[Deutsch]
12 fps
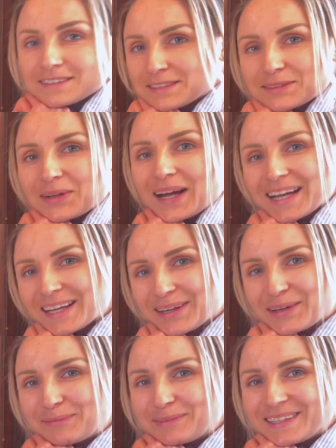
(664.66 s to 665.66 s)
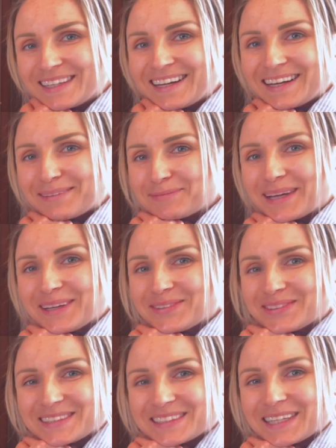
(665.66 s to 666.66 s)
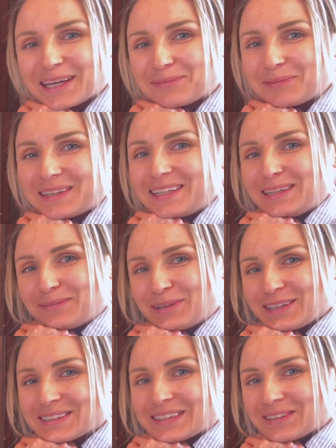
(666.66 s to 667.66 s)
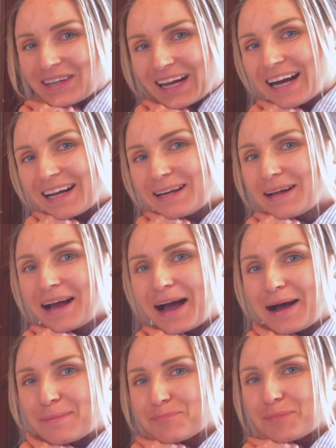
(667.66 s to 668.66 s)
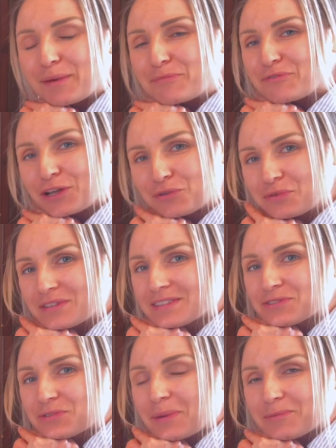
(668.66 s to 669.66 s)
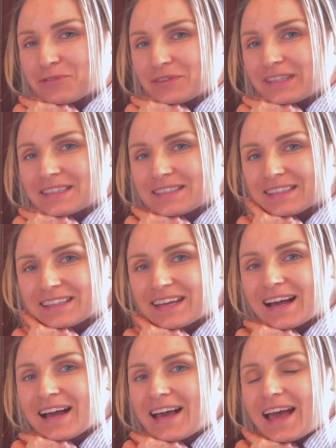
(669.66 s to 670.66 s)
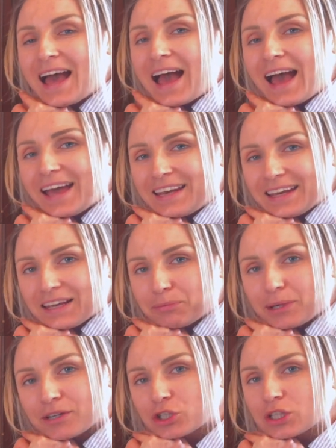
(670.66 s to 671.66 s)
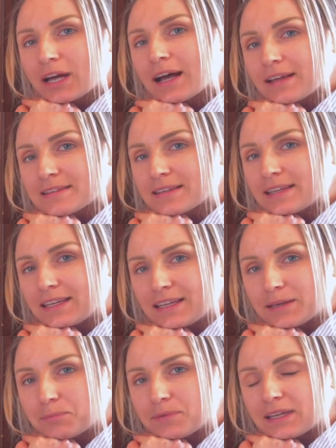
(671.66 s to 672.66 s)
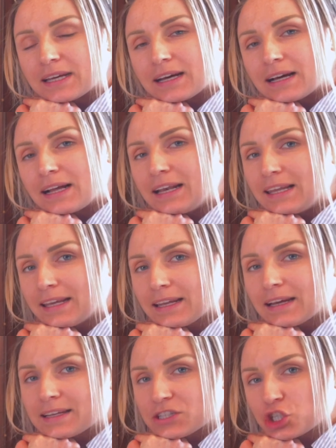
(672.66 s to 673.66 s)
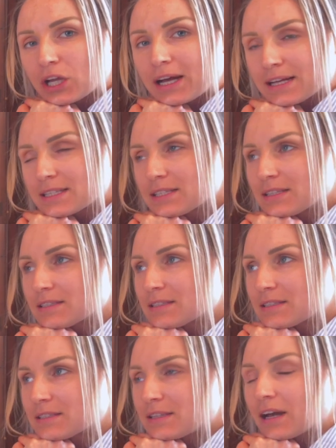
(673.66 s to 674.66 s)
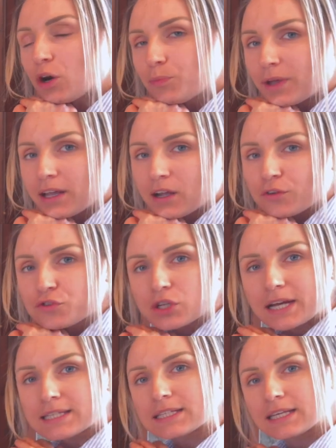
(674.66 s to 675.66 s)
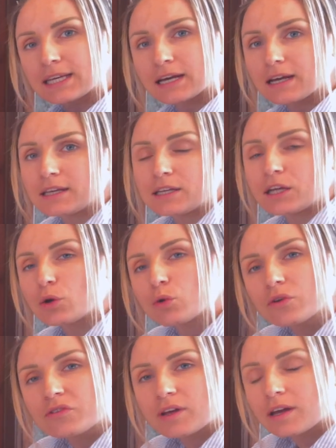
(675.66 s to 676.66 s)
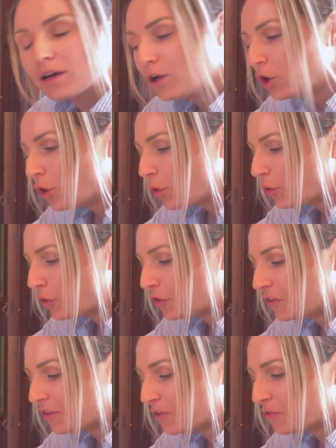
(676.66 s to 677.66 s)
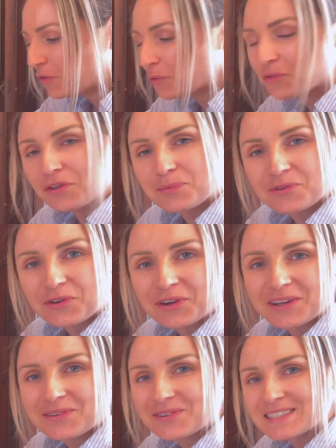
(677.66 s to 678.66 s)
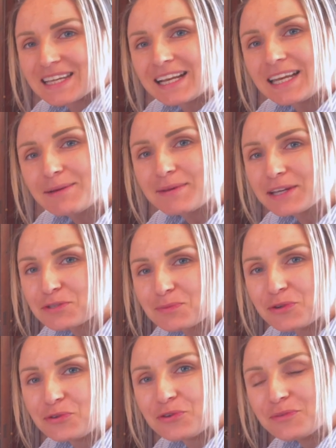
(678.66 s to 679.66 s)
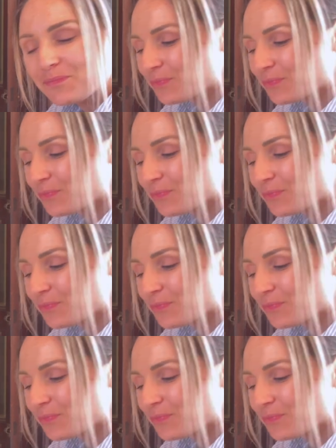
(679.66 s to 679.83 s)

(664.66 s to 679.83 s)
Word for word: So, angekommen bei unserem Lieblingslokal ähm, beim Fanus. Und zwar befindet sich der eine Querstraße neben der Ledrasstraße. Das ist die Haupteinkaufsstraße hier in Nicosia. Und für uns gibt es heute unser Lieblingsmenü, äh,